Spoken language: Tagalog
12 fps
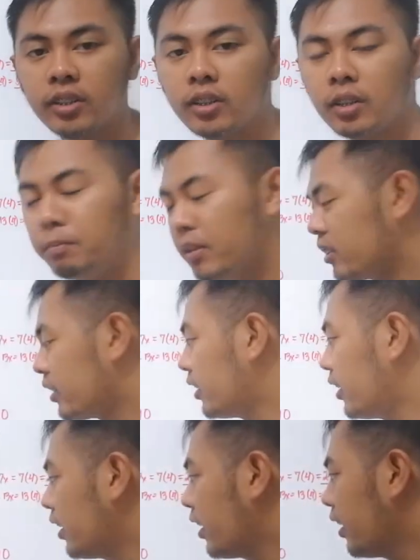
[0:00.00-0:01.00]

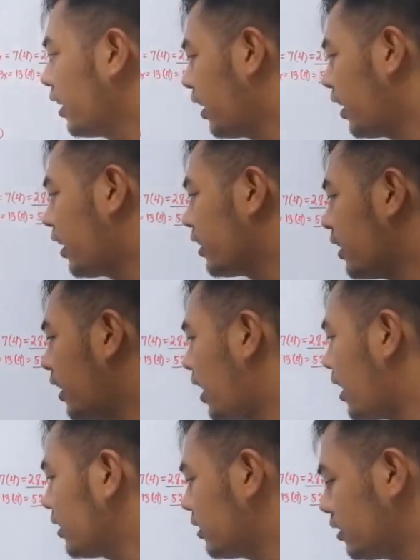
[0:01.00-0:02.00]
centimeter. And the
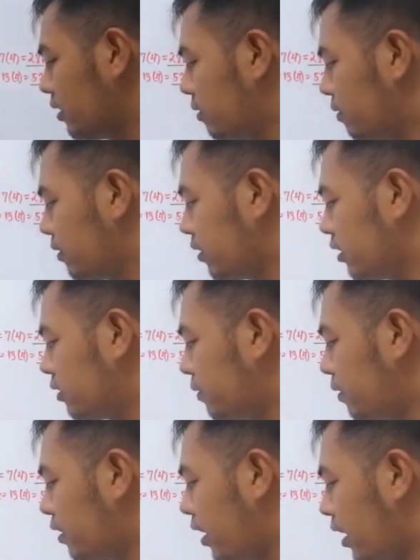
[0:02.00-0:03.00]
last, what is
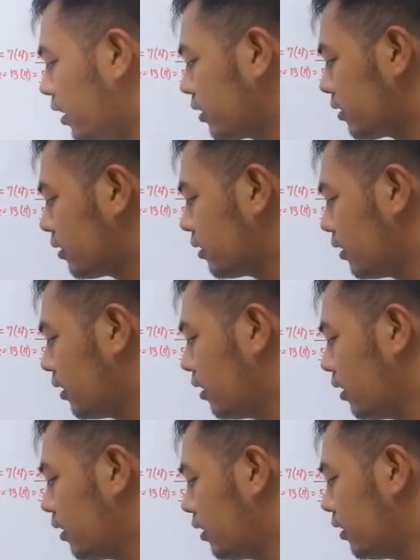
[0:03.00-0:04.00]
4x,
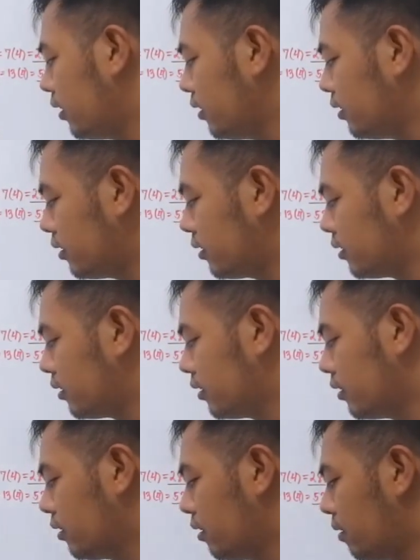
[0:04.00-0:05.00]
is
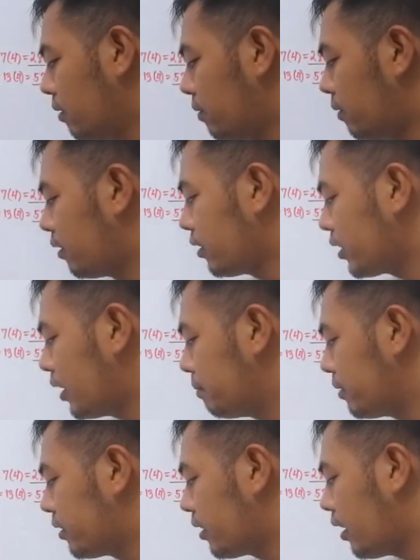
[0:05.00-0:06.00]
4
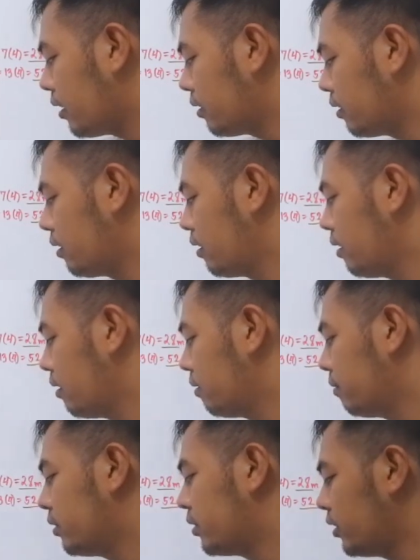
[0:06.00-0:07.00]
times 10,
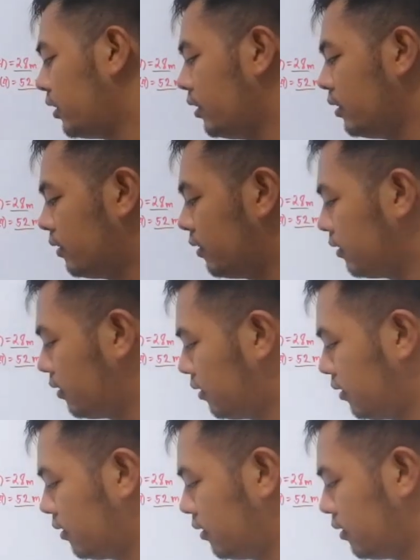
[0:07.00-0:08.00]
which is
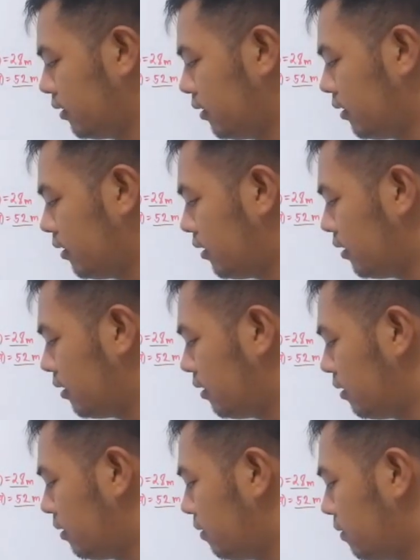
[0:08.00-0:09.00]

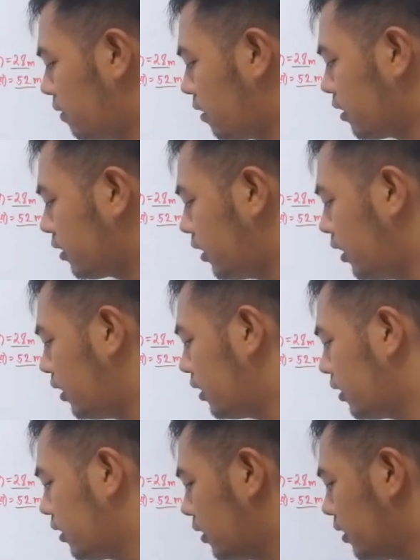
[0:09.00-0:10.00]
40
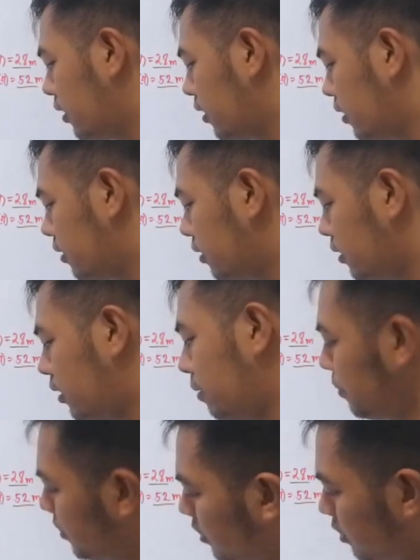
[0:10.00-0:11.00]

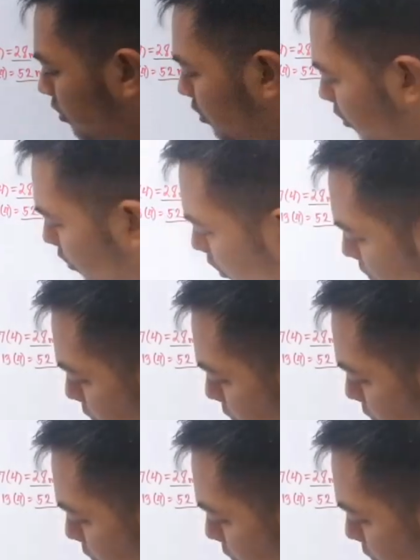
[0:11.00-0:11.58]
centimeter. So, yung